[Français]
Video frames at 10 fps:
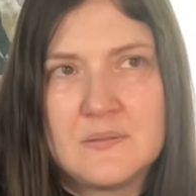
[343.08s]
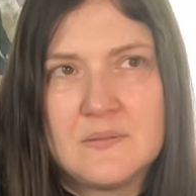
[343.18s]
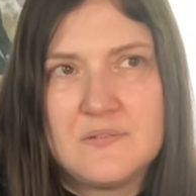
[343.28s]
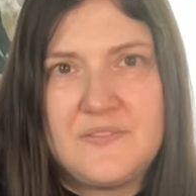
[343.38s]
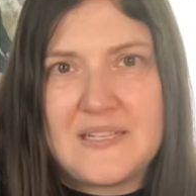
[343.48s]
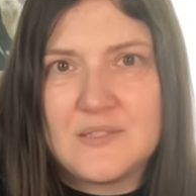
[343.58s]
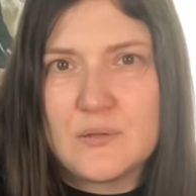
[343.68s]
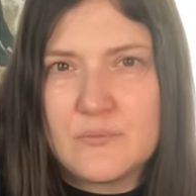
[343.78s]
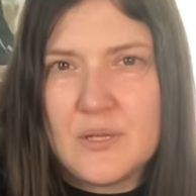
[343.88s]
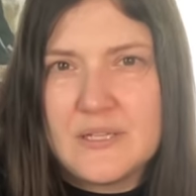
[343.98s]

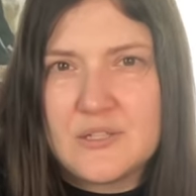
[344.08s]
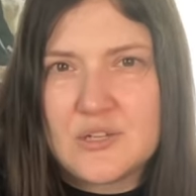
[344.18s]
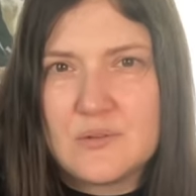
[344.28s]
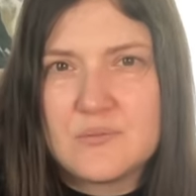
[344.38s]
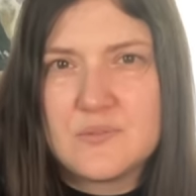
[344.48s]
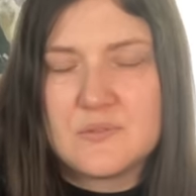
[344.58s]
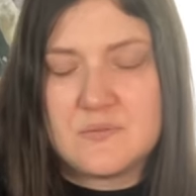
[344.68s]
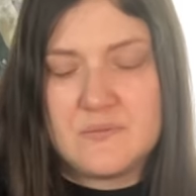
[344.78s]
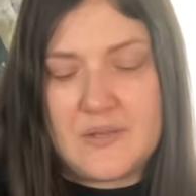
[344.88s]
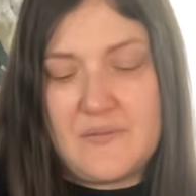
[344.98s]
façon de voir les choses.
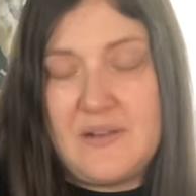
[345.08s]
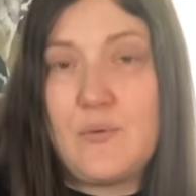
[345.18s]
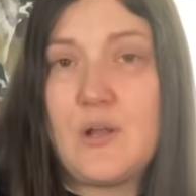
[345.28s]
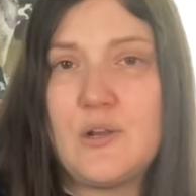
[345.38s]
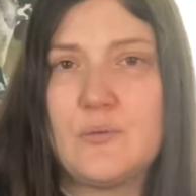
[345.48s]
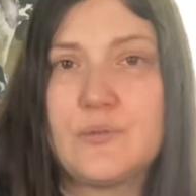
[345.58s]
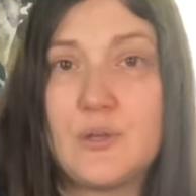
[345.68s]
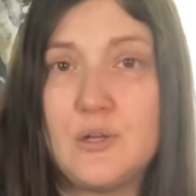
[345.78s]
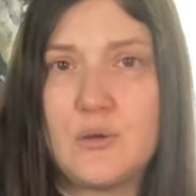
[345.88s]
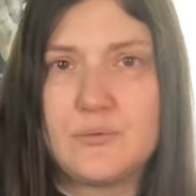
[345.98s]
on va aller voir l'autre,
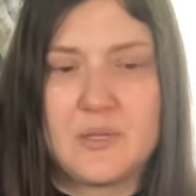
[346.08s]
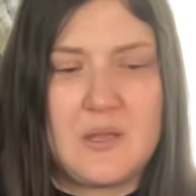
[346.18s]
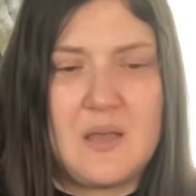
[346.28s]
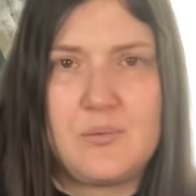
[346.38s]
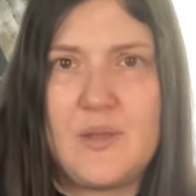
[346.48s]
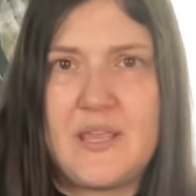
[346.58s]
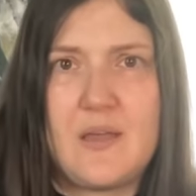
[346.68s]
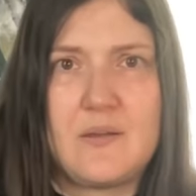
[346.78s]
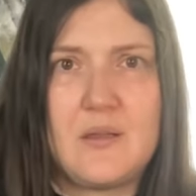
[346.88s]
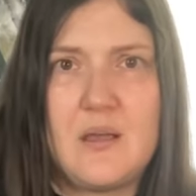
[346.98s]
l'autre,
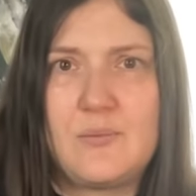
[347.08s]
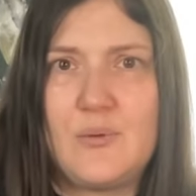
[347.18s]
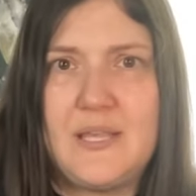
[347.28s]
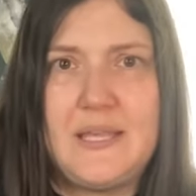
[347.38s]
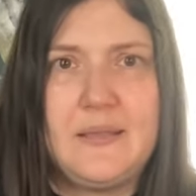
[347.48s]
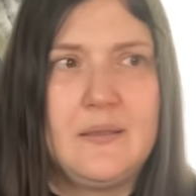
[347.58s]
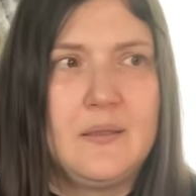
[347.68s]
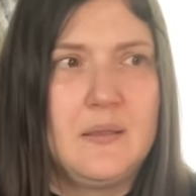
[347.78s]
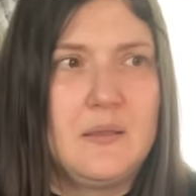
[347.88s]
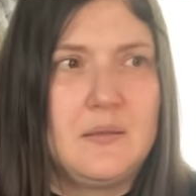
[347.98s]
employeur, employé,
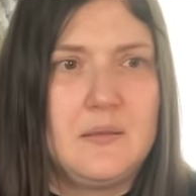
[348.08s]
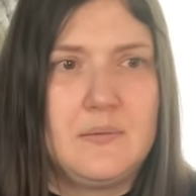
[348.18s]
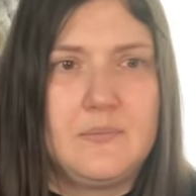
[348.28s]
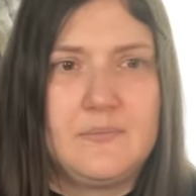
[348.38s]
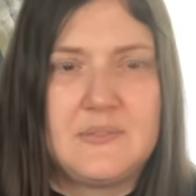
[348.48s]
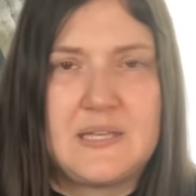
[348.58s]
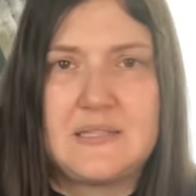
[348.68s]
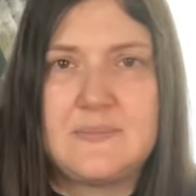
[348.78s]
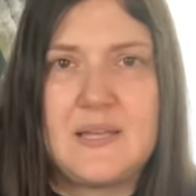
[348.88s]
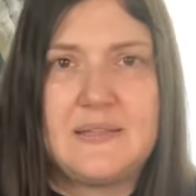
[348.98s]
euh,
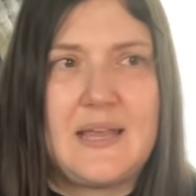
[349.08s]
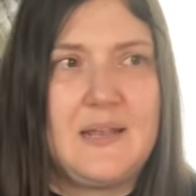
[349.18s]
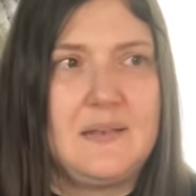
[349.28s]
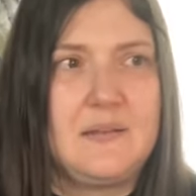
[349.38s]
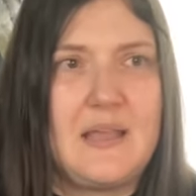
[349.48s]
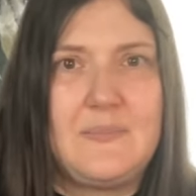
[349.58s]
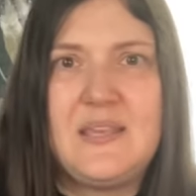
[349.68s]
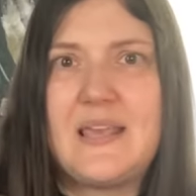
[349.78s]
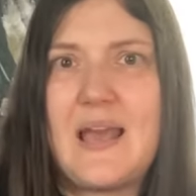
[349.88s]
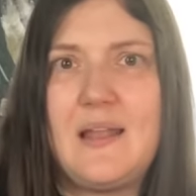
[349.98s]
sentimentale,
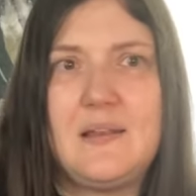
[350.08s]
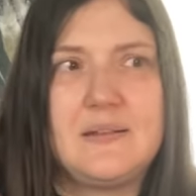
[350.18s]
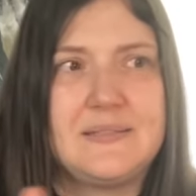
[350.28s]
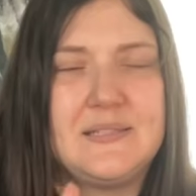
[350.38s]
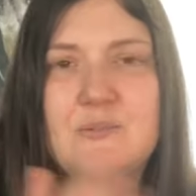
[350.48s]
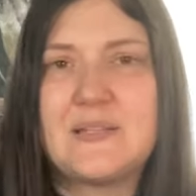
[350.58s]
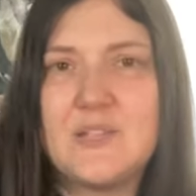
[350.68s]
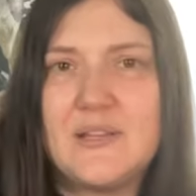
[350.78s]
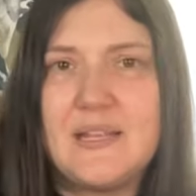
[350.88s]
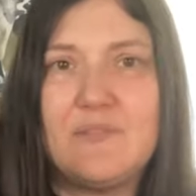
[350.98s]
amicale,
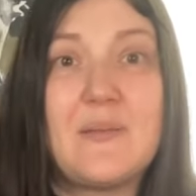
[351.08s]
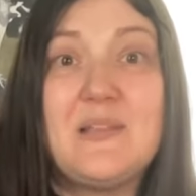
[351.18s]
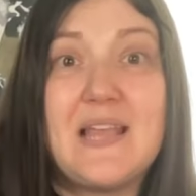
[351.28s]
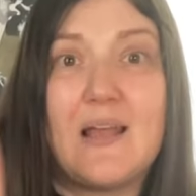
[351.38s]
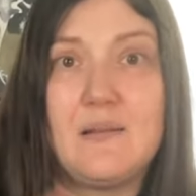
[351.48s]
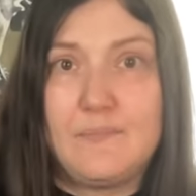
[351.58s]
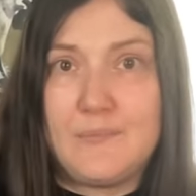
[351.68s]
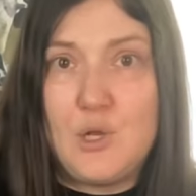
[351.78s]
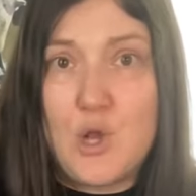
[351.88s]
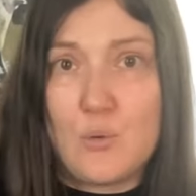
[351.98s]
situationnelle, familiale.
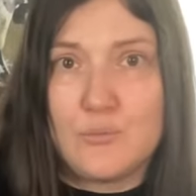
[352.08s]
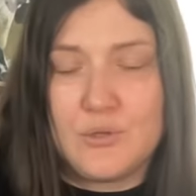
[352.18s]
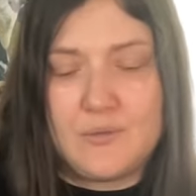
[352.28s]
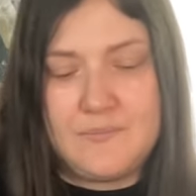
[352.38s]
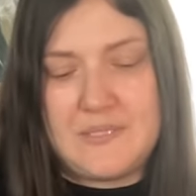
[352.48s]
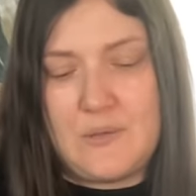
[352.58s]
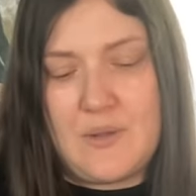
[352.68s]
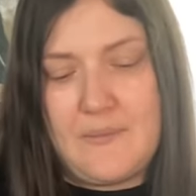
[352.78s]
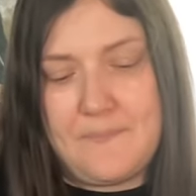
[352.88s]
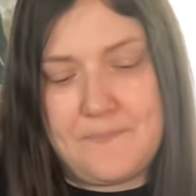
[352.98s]
L'autre, c'est quoi?